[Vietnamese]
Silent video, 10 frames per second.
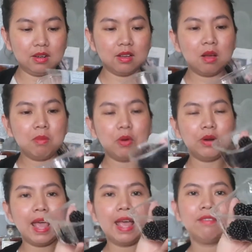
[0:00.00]
Nó có màu
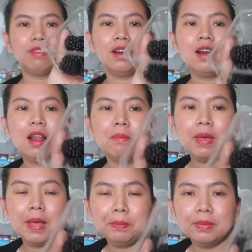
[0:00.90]
đen và rất là
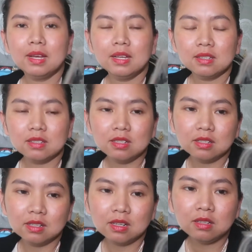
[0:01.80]
mềm. Thường
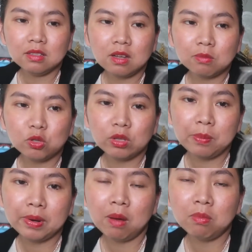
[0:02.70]
thường á, trong siêu thị
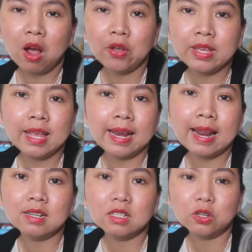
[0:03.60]
mà đóng gói như vậy
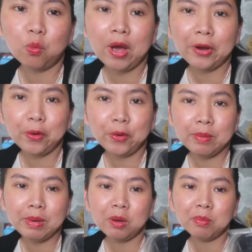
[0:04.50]
đã rửa qua rồi
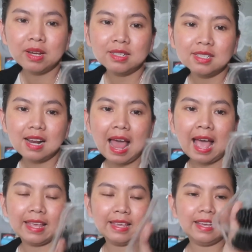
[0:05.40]
nên mình không cần rửa
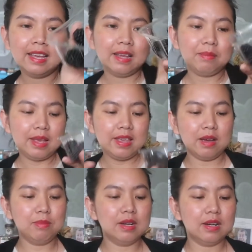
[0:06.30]
lại. Bây
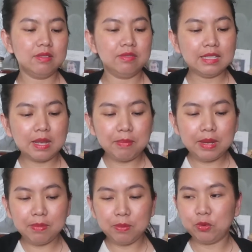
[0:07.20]
giờ bữa
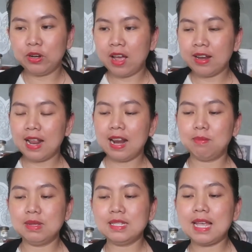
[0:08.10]
vitamin mình muốn nói đây là
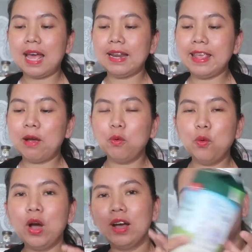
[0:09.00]
mình sẽ ăn da
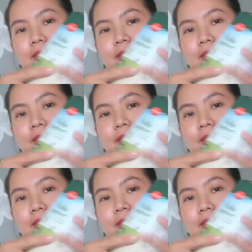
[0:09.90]
ua.